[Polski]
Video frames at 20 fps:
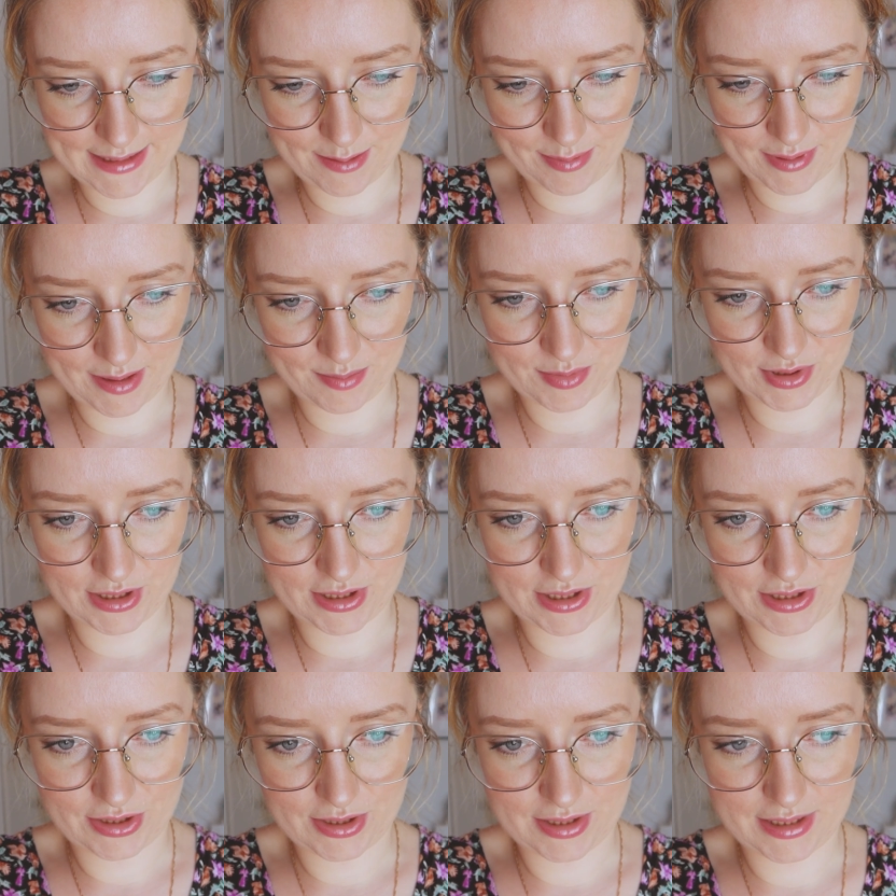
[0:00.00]
zabieram się
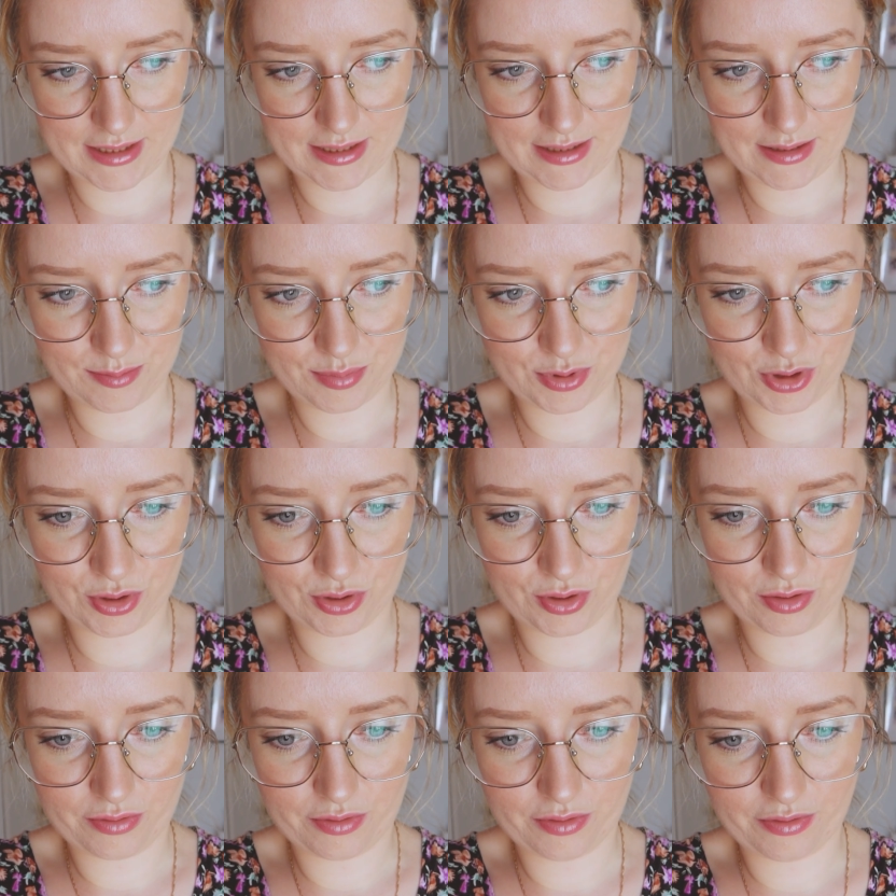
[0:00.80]
też za
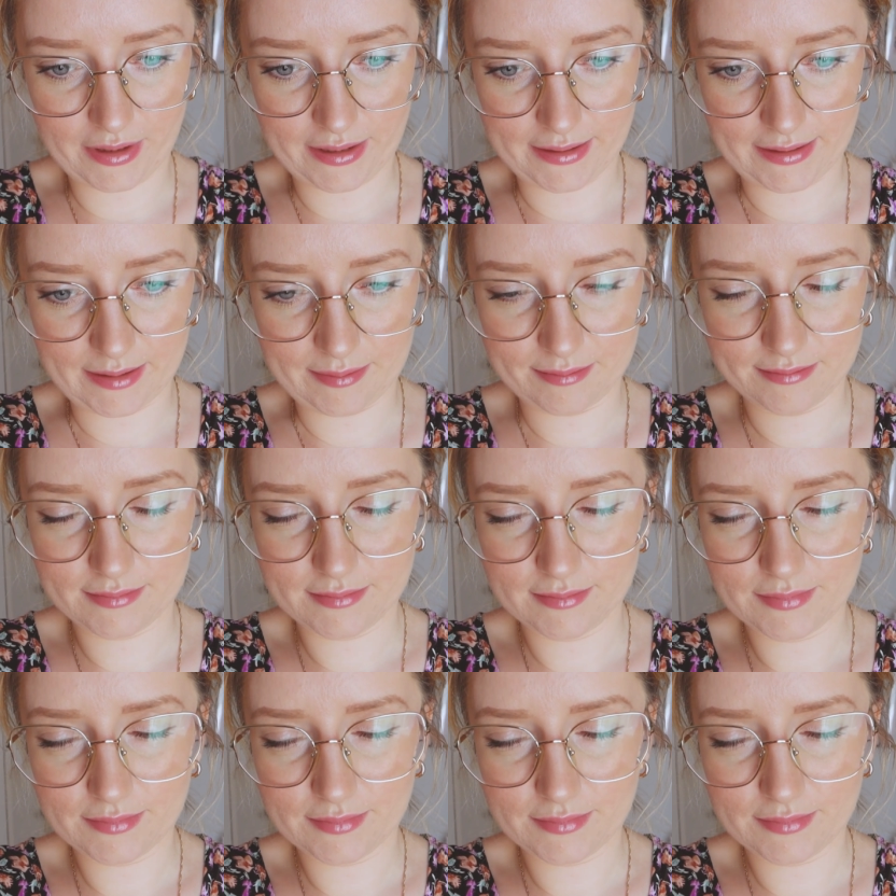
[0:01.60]
przygotowywanie